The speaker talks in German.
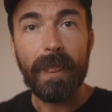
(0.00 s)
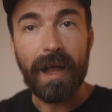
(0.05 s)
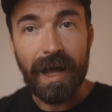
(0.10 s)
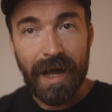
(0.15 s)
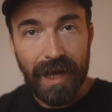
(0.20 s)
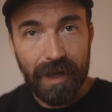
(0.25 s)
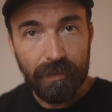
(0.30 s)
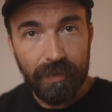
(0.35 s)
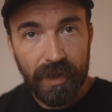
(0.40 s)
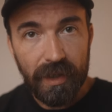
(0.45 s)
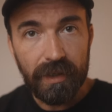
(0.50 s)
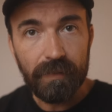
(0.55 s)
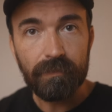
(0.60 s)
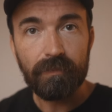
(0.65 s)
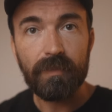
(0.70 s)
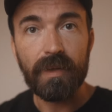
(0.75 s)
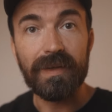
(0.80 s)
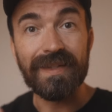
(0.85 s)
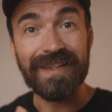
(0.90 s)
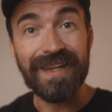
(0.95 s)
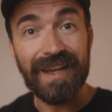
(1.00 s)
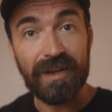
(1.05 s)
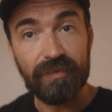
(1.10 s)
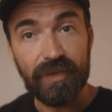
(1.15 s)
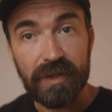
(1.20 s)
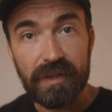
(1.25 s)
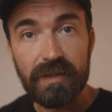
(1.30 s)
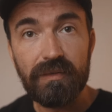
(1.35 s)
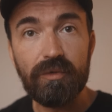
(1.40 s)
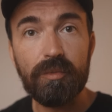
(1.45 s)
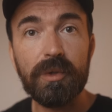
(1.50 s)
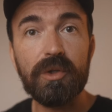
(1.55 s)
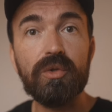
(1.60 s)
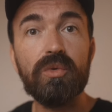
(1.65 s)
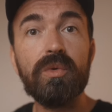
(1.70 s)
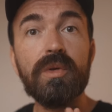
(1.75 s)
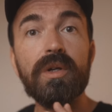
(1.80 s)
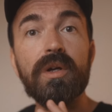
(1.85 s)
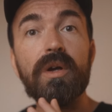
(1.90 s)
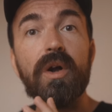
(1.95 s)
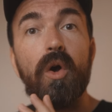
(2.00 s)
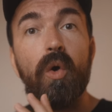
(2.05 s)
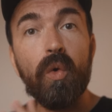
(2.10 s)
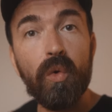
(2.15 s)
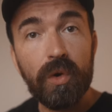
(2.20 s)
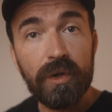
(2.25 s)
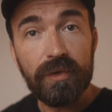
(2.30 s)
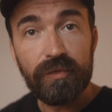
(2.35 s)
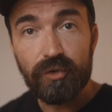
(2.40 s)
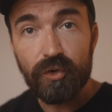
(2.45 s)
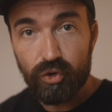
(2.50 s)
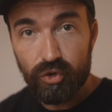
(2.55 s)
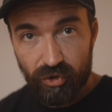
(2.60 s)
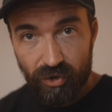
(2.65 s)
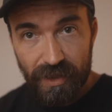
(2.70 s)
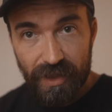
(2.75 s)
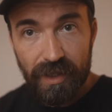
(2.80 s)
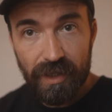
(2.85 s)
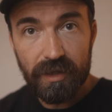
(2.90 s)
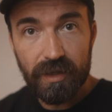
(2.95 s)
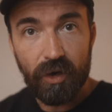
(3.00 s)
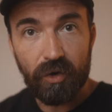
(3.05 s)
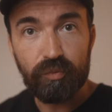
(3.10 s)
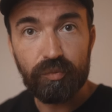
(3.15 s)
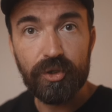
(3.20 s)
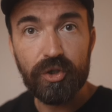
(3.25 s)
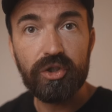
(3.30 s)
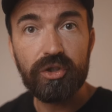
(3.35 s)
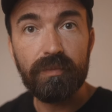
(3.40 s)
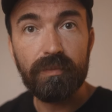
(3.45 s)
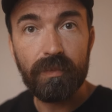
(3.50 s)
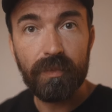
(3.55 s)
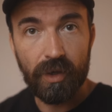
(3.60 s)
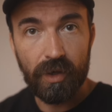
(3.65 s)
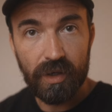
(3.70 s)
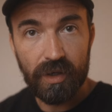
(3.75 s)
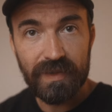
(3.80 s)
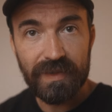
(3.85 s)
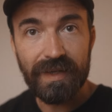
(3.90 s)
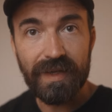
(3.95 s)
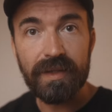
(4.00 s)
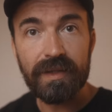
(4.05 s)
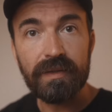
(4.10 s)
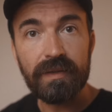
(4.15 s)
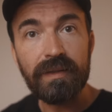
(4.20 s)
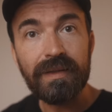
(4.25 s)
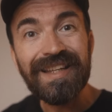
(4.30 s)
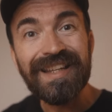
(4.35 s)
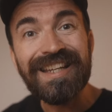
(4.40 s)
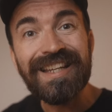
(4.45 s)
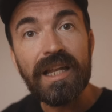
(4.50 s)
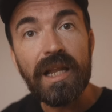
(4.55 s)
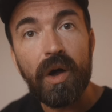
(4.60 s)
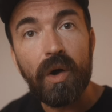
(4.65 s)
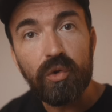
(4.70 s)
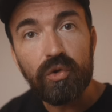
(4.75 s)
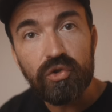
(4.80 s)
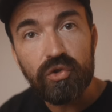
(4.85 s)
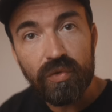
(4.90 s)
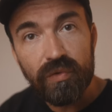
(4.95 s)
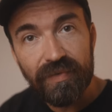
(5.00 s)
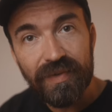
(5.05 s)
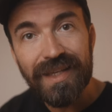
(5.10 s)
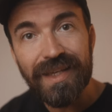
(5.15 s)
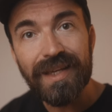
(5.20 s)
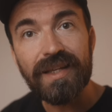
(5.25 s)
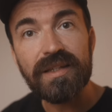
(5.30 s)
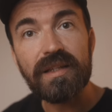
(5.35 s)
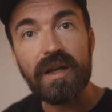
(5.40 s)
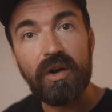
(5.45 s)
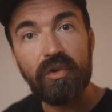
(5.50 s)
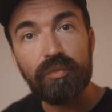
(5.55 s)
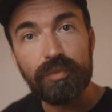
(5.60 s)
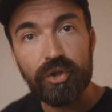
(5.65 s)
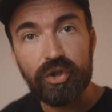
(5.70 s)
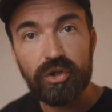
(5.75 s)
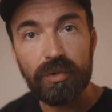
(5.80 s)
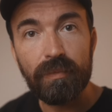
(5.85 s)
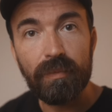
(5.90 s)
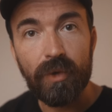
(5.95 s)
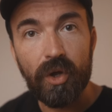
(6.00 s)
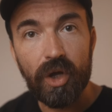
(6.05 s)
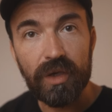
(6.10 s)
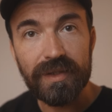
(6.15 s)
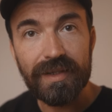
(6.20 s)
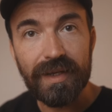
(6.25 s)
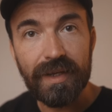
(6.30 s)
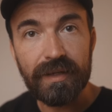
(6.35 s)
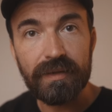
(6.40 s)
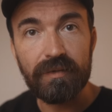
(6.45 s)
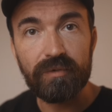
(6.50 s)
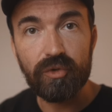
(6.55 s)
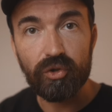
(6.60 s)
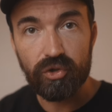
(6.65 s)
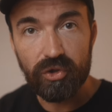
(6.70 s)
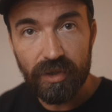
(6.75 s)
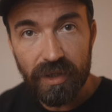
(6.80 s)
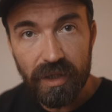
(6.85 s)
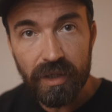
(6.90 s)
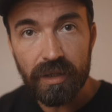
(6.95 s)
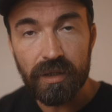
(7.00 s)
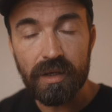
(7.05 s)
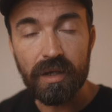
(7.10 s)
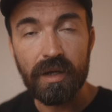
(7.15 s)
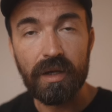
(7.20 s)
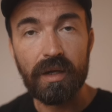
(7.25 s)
Aber sehr effektive Methode und funktioniert auf bestimmten Hochzeiten genauso wie es auf bestimmten Hochzeiten funktioniert